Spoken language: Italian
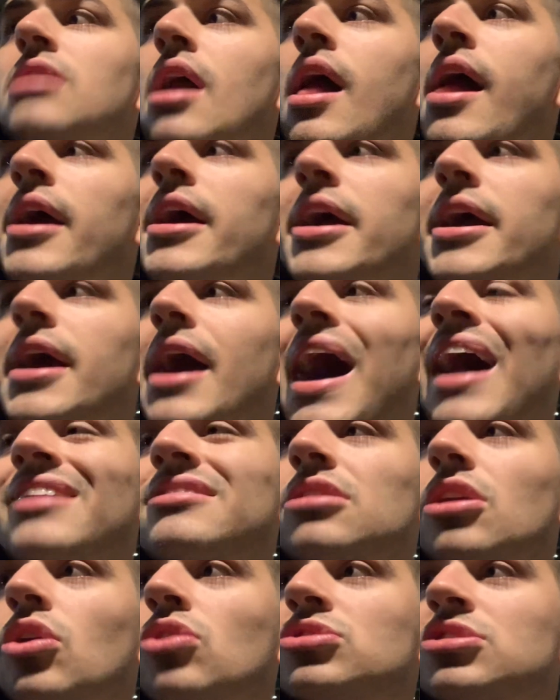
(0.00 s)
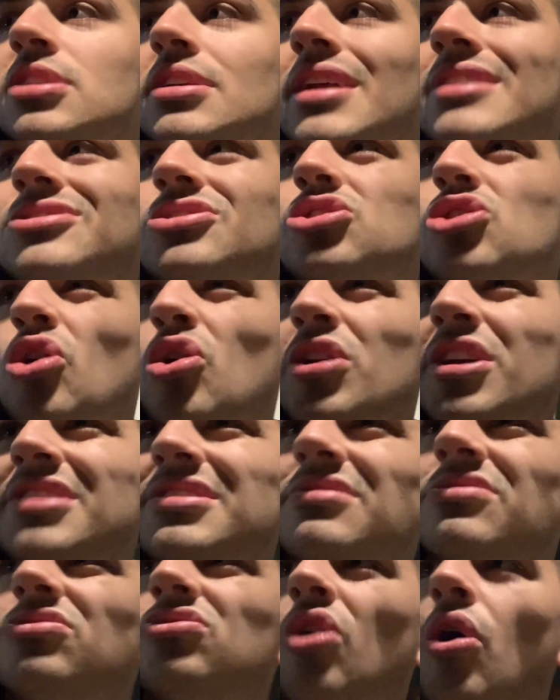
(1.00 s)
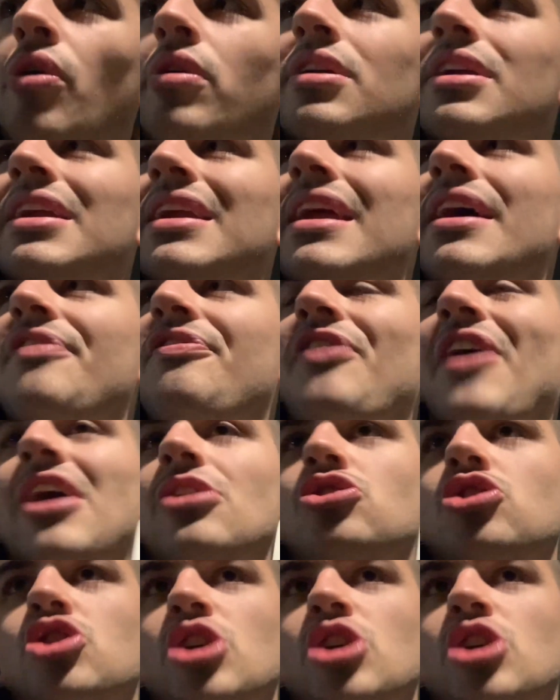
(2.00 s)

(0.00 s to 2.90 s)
e altre considerazioni non le faccio,